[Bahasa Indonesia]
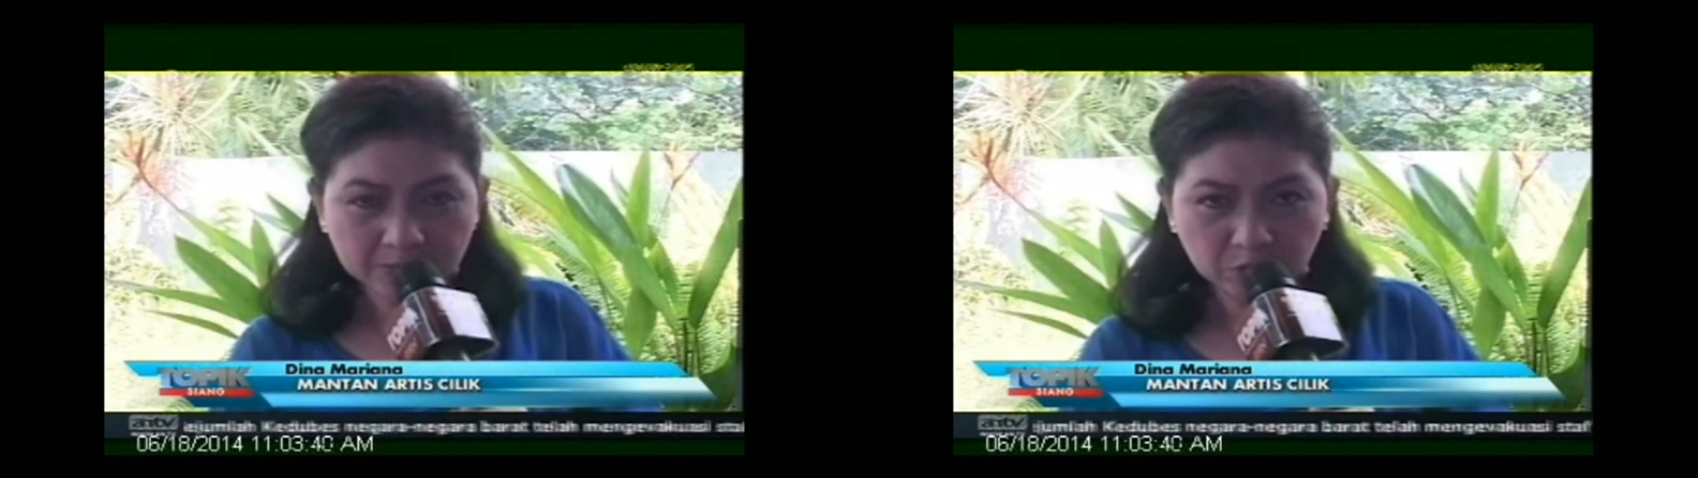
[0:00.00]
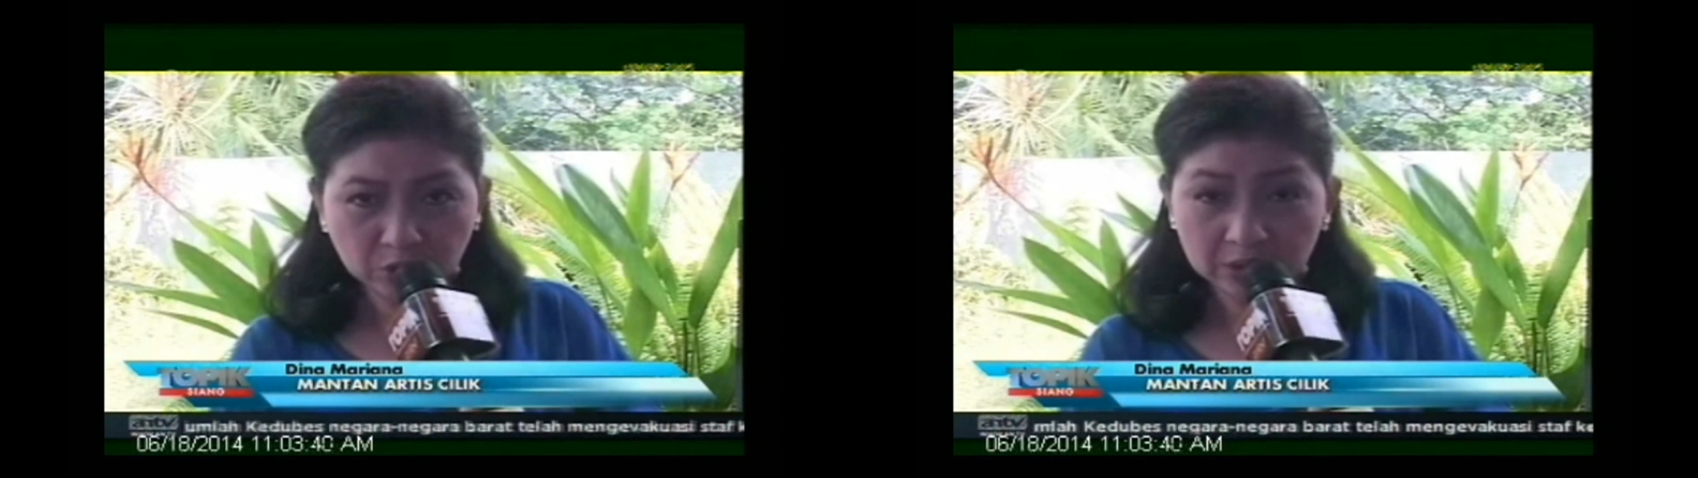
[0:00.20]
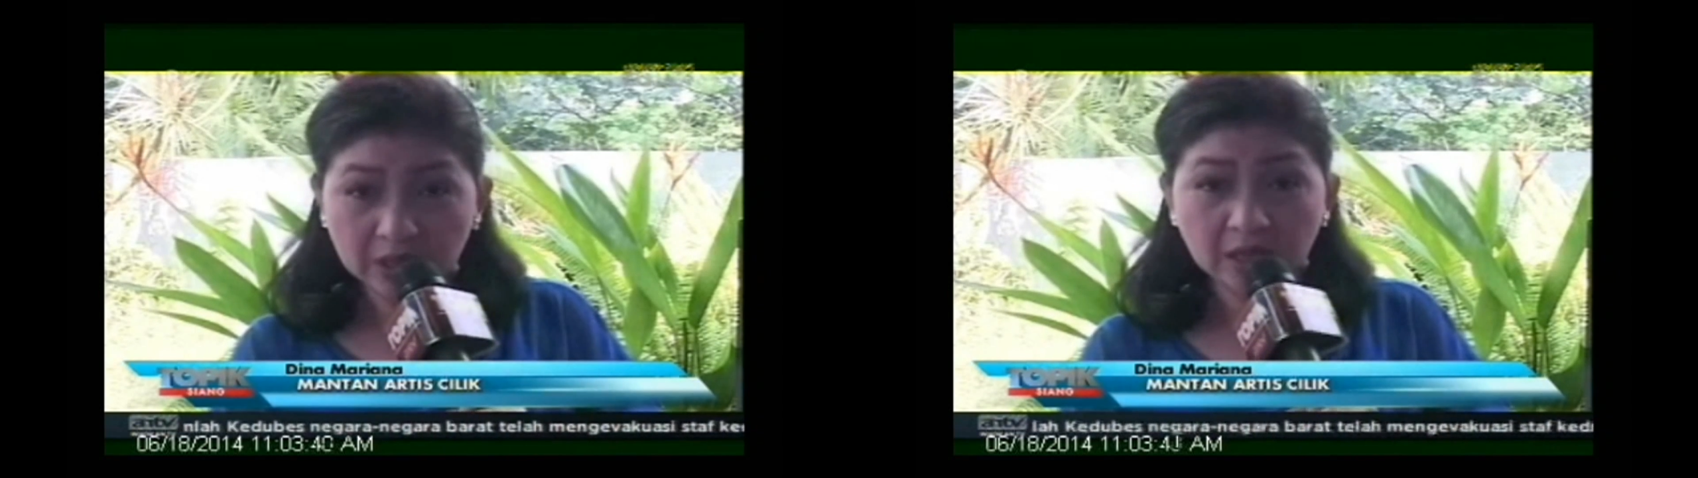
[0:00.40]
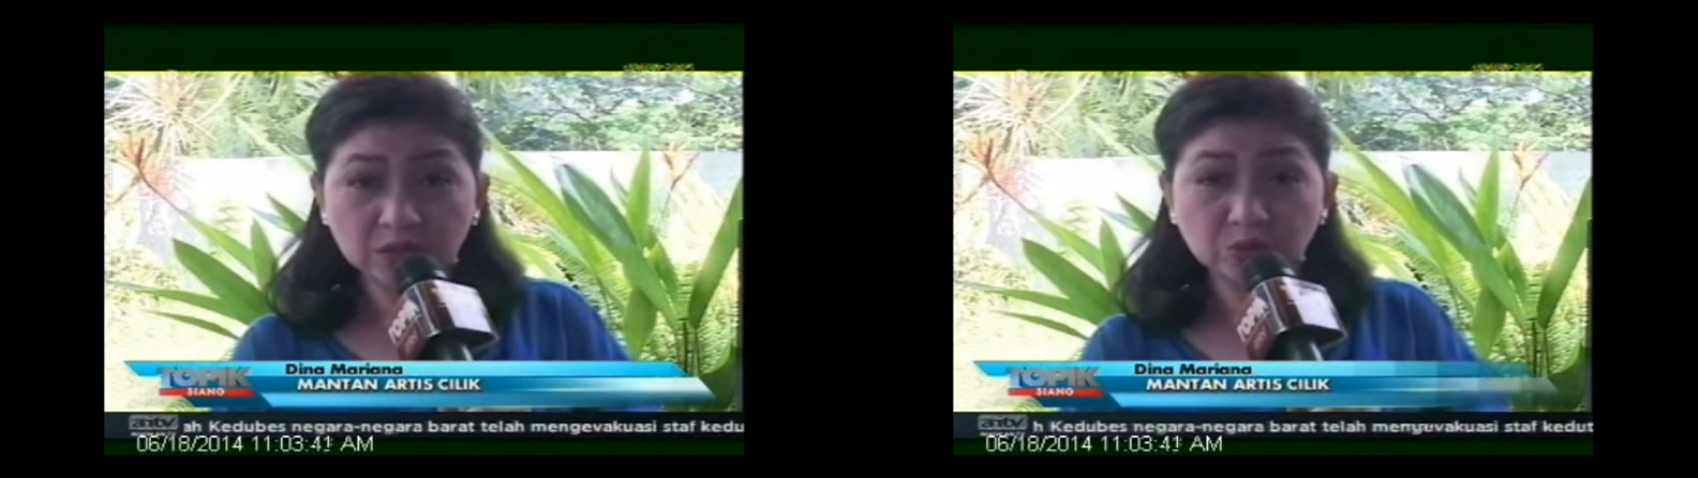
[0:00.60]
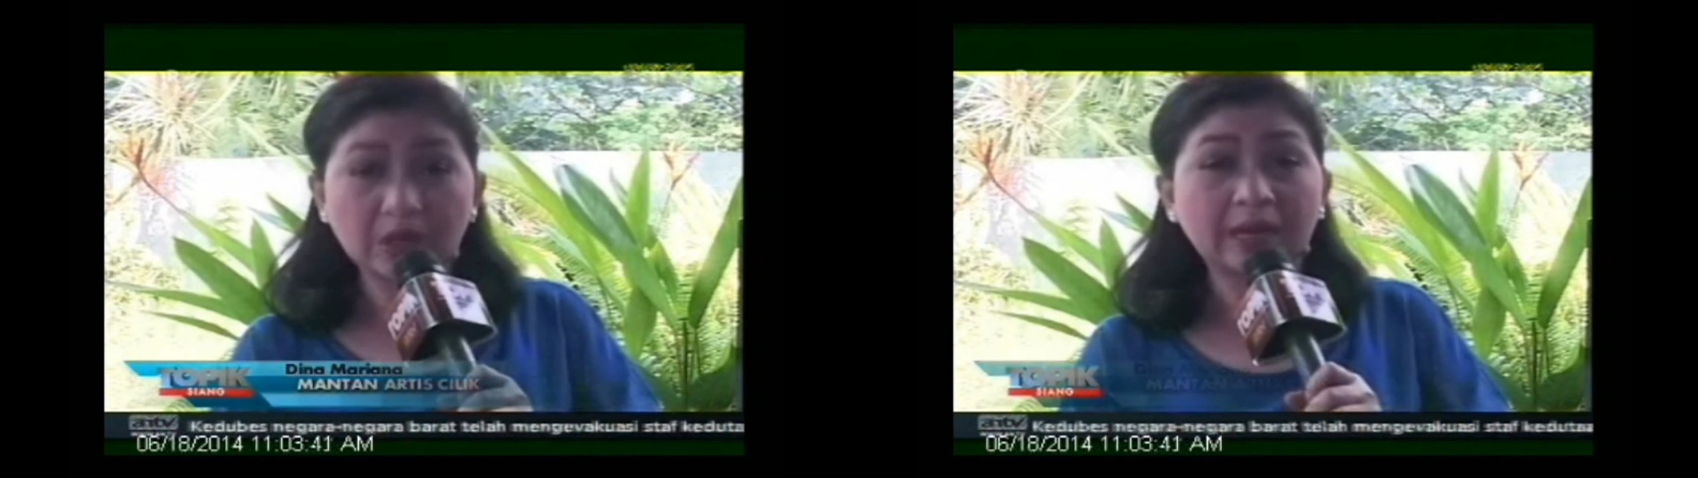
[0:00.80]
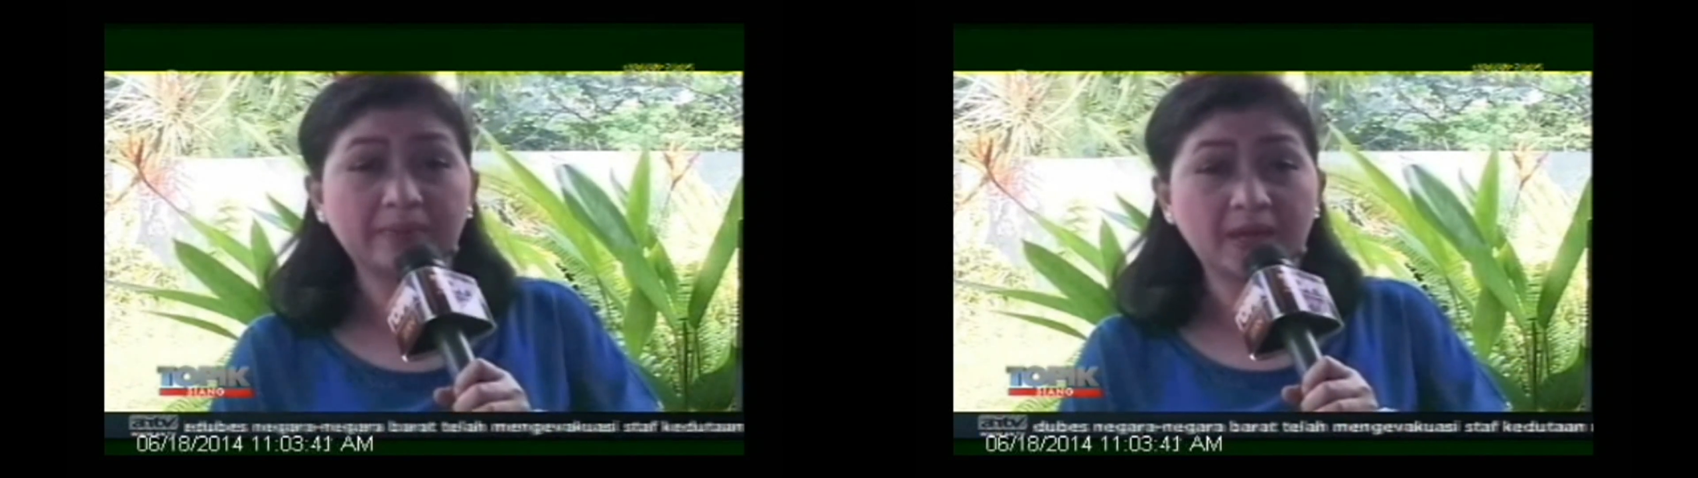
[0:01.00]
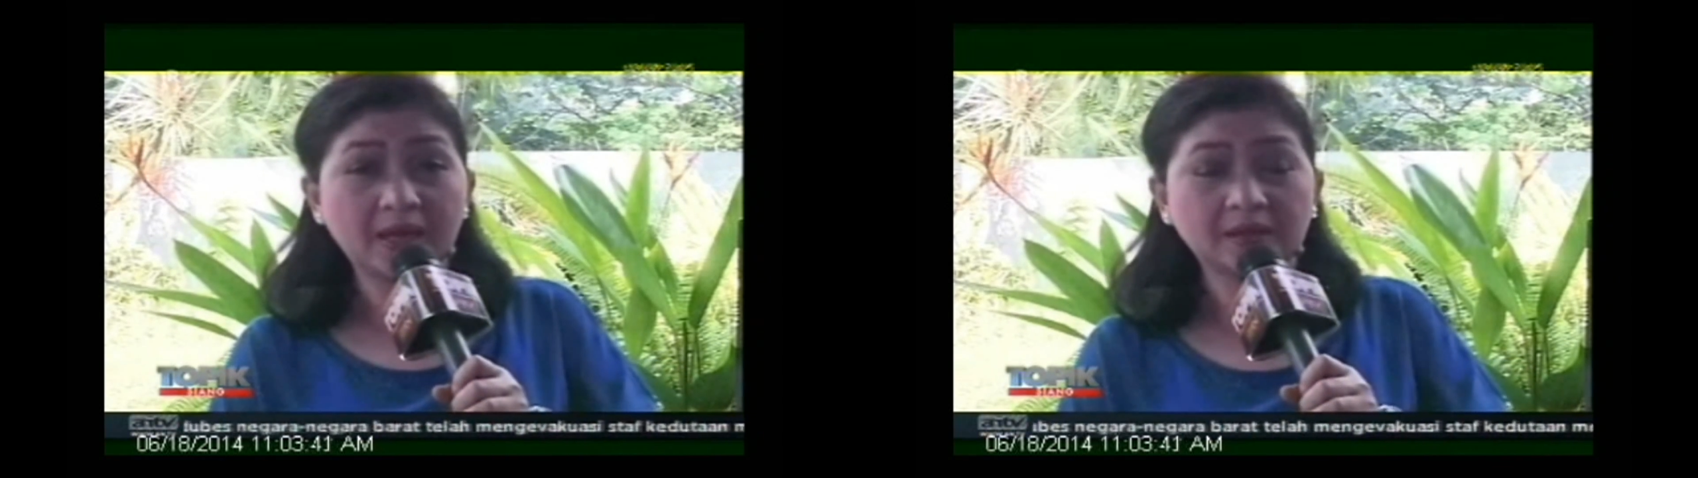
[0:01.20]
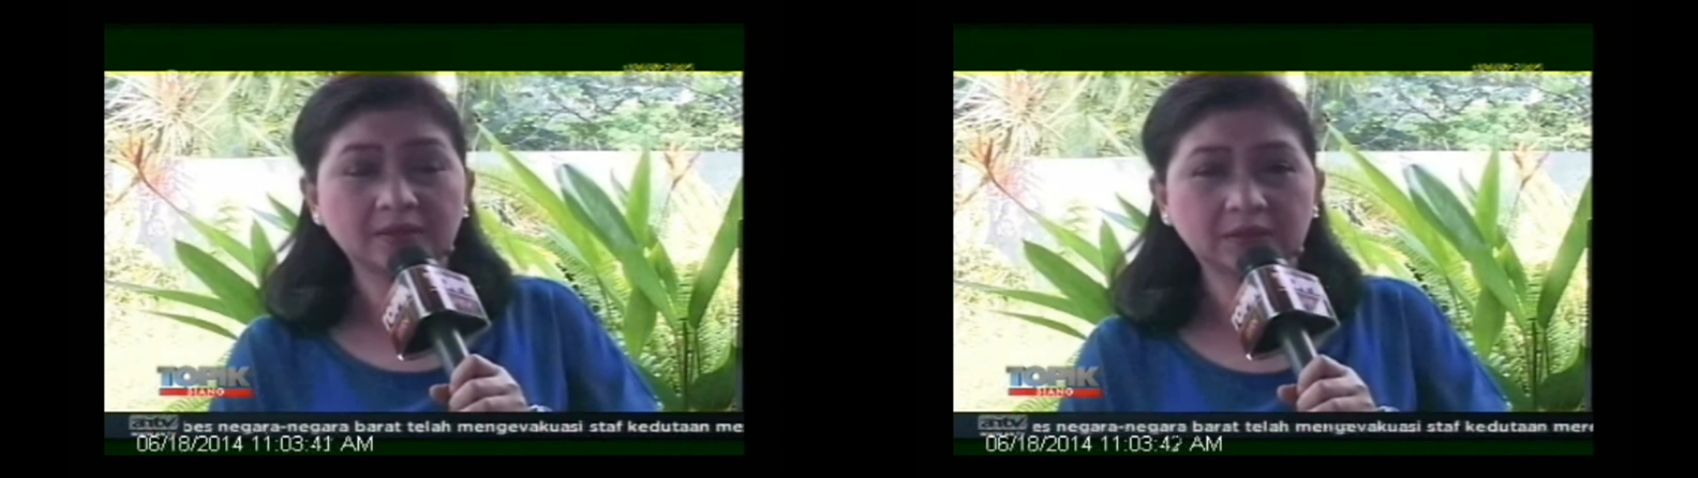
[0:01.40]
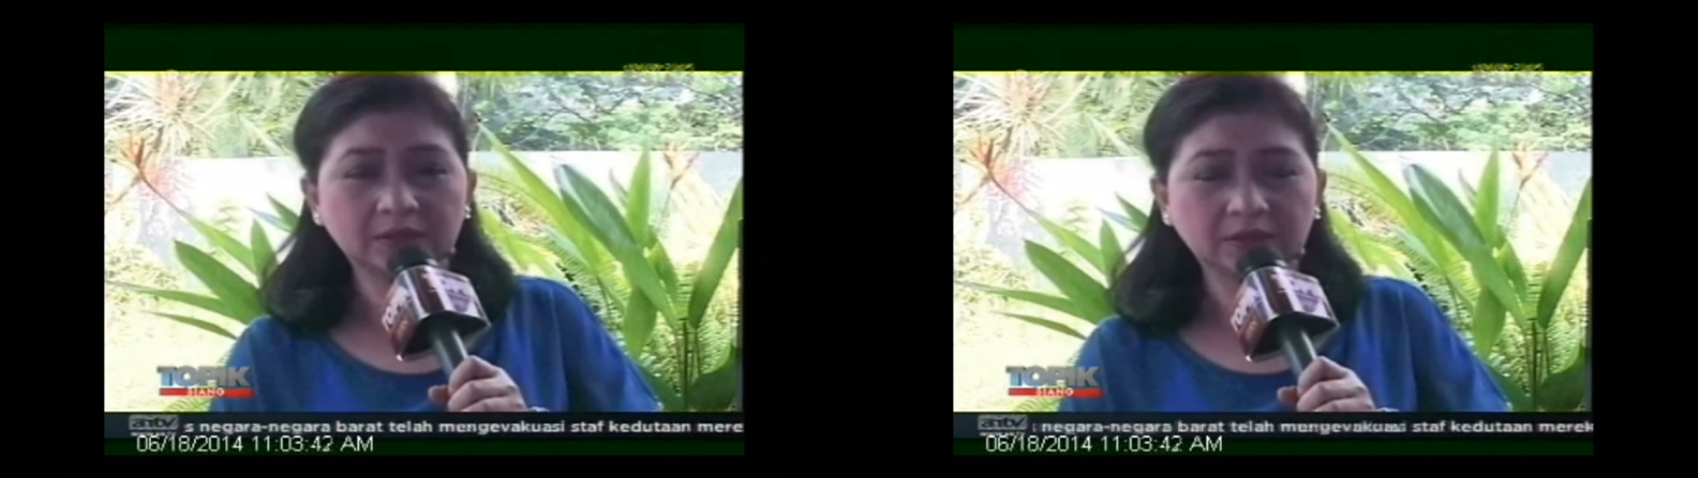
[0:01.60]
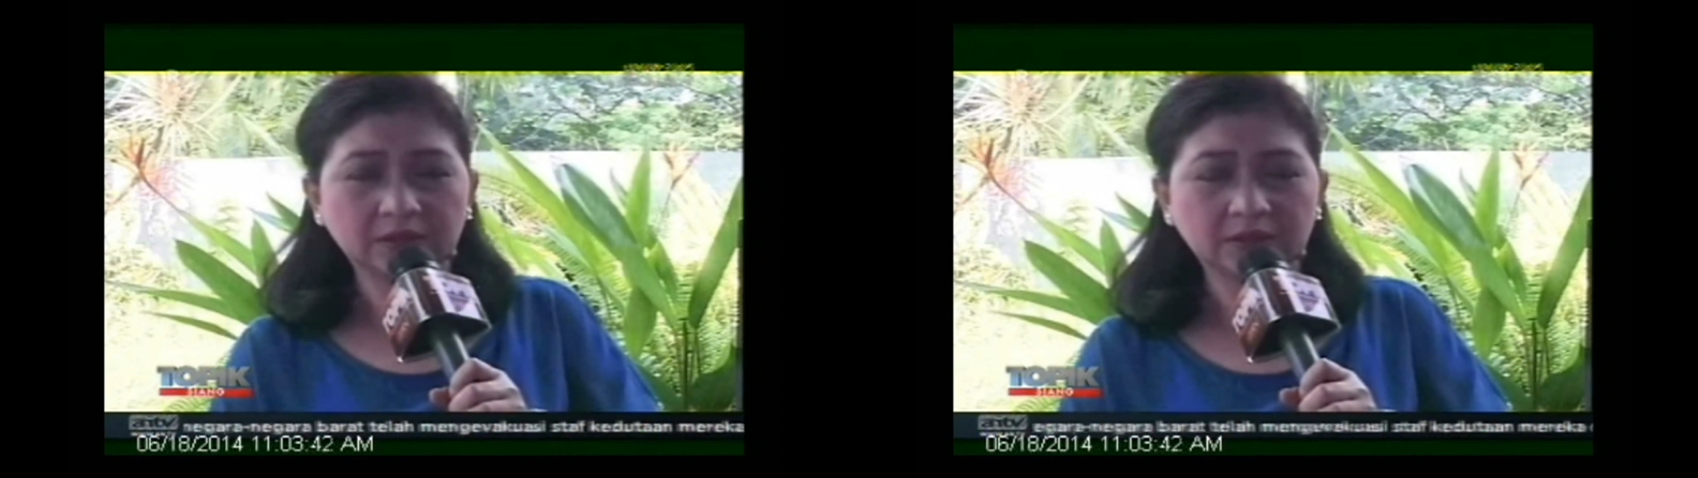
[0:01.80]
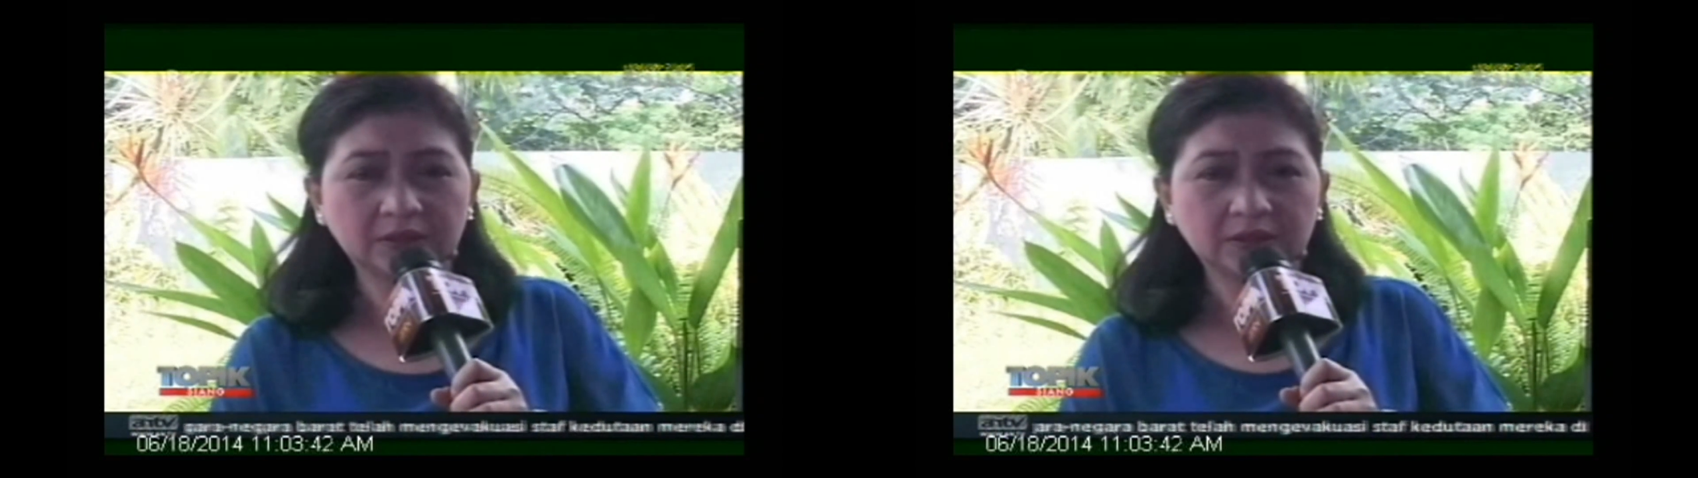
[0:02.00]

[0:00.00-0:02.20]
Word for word: sebetulnya sudah lama eh,